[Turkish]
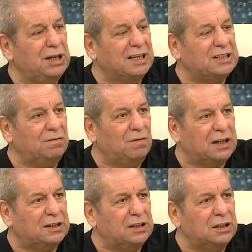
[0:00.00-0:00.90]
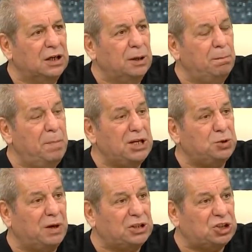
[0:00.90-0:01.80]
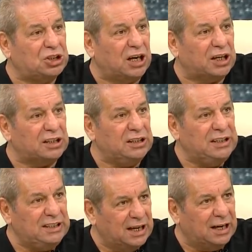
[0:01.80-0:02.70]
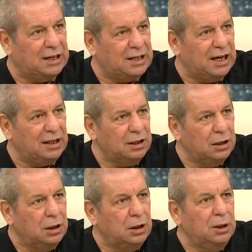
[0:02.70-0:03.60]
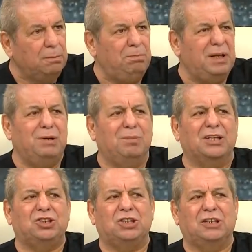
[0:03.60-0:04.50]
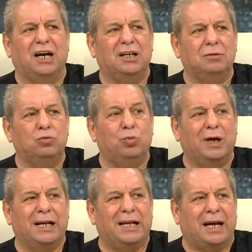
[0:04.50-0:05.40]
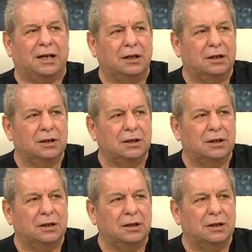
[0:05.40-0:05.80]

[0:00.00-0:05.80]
Bir hakem vardır. Beş maç çıkar iyi idare eder. Bir maç çıkar duman eder.